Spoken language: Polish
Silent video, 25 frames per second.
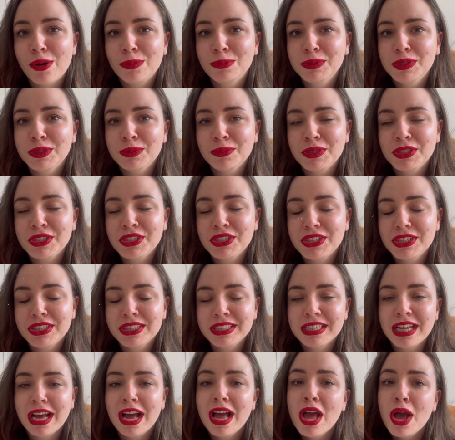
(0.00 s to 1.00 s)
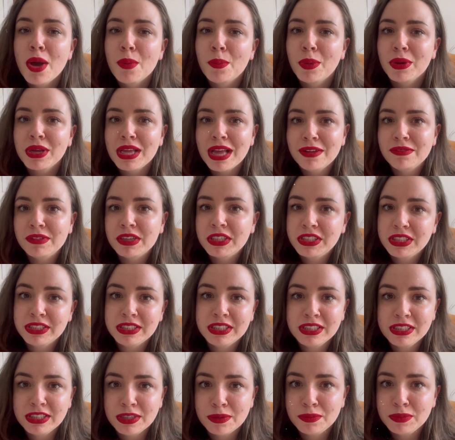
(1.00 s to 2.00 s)
obcy mężczyzna pojawia się
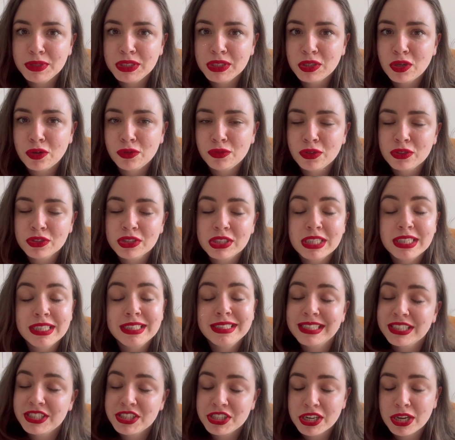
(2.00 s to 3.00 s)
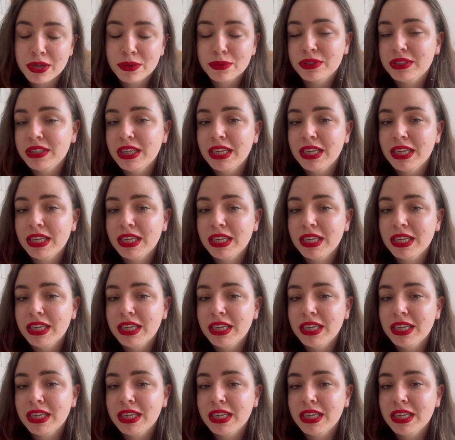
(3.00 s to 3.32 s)
gdzieś tam blisko wioski i zaczynają